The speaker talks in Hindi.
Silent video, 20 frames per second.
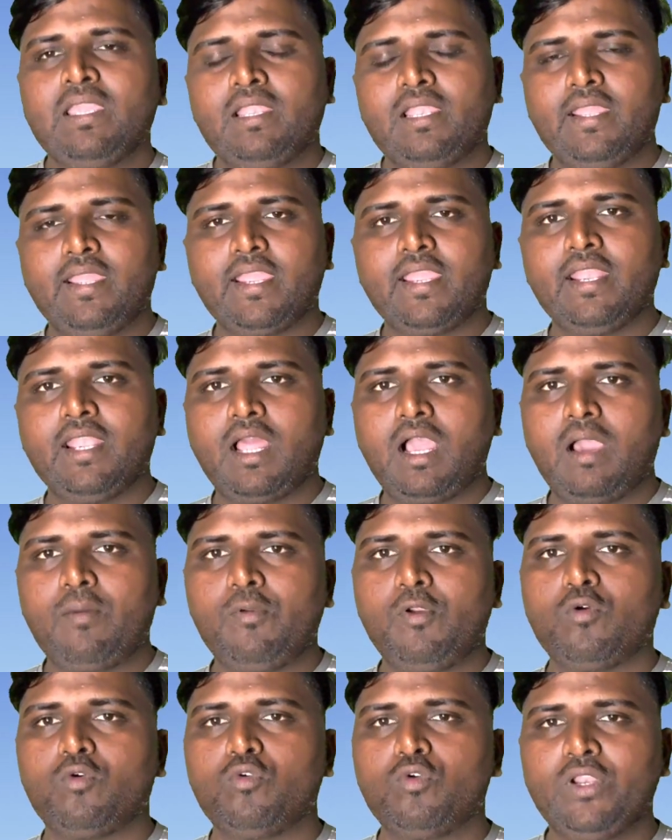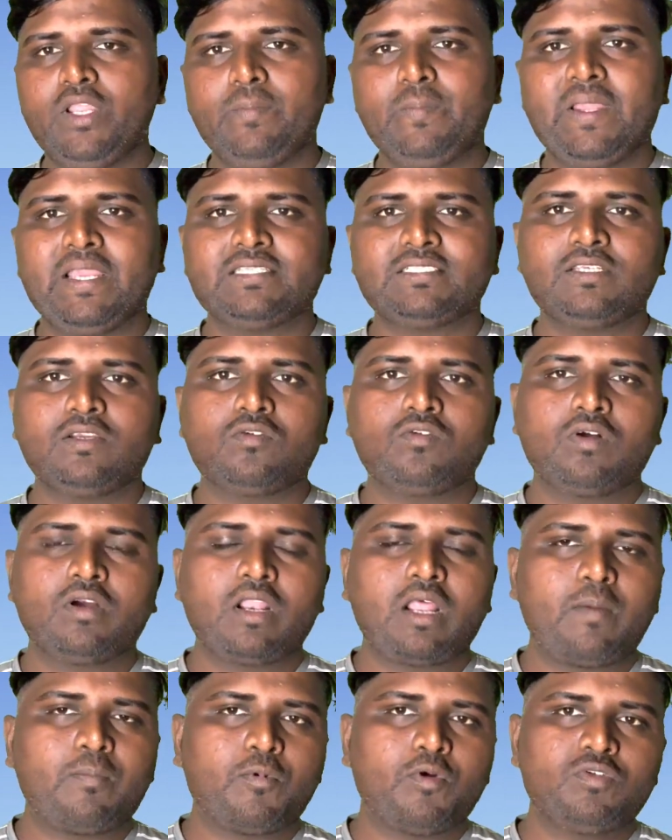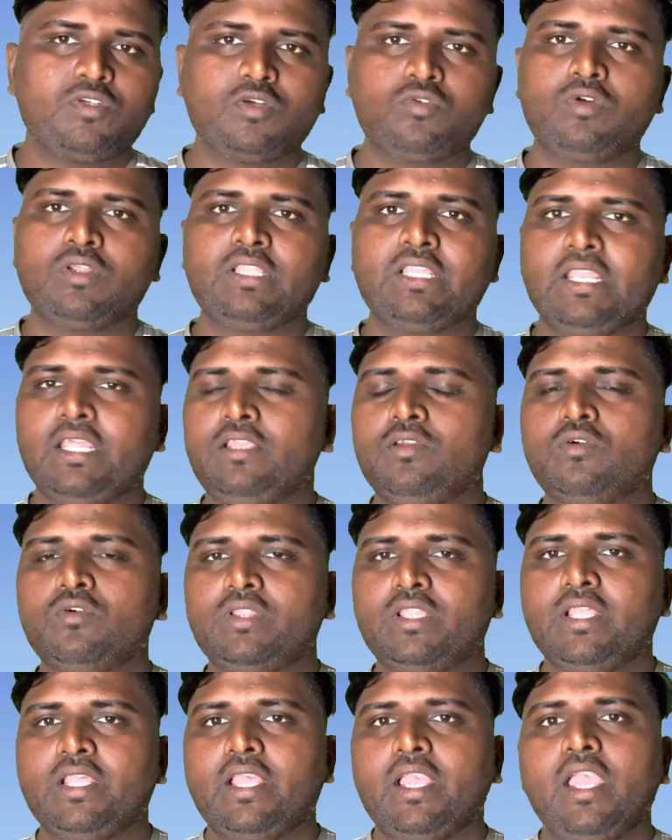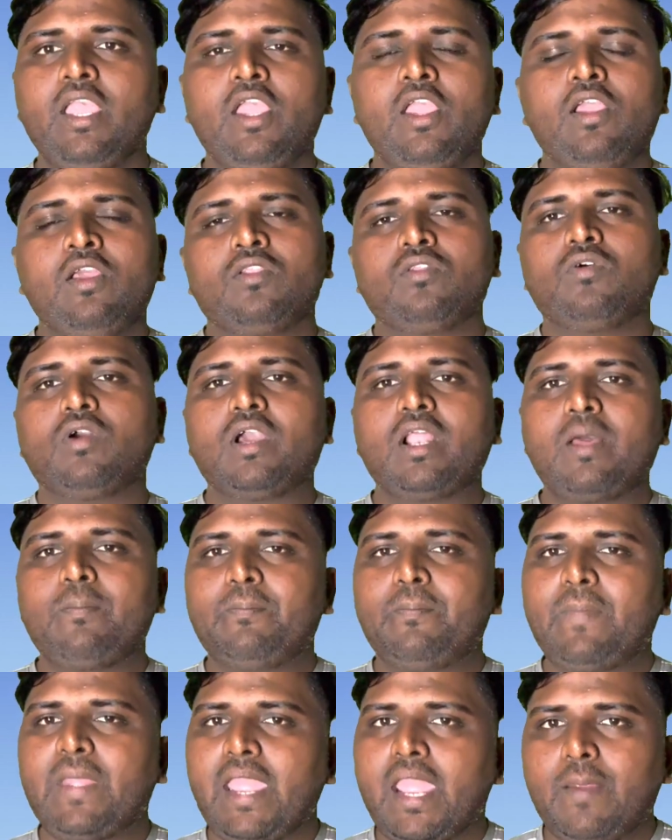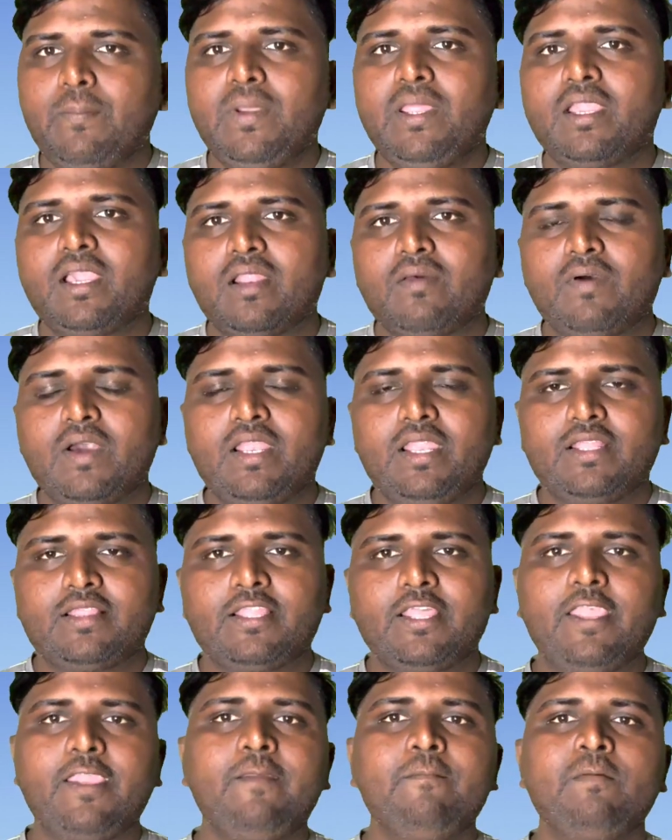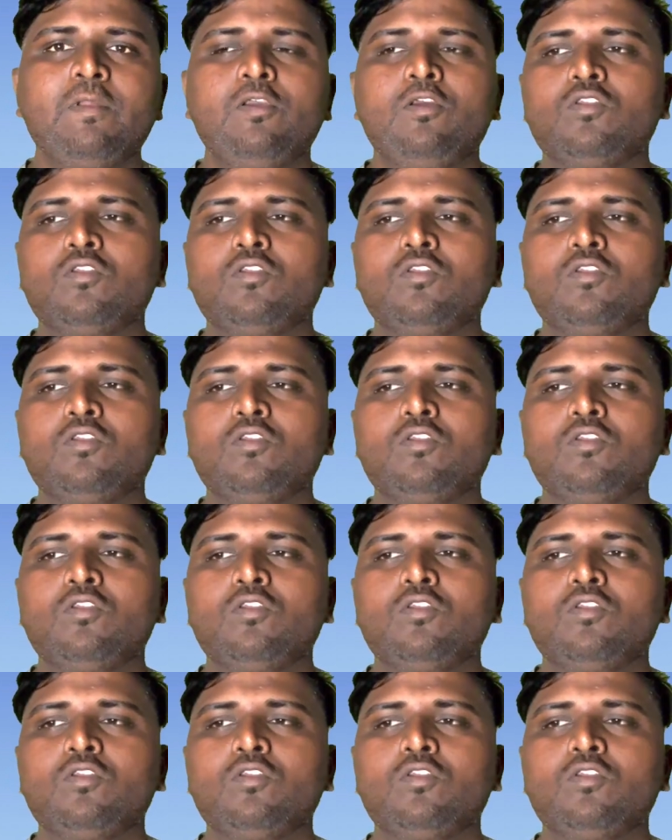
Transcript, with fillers: लेकिन आप लोग उन्हीं पैसे को अगर आपको ज़रूरत नहीं होती है तो अगर आप एफ करवा लेते हैं